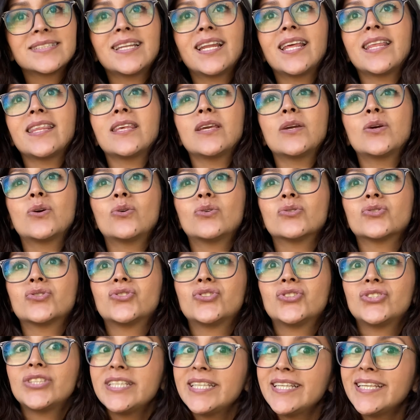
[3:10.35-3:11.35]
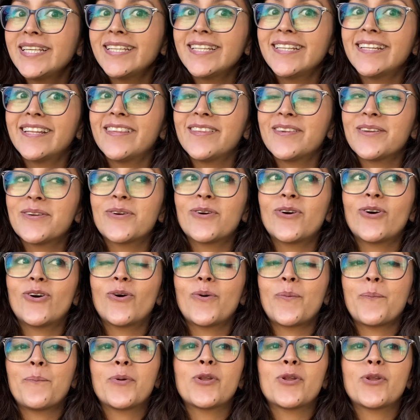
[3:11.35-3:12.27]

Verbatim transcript: le digo, sí, le digo,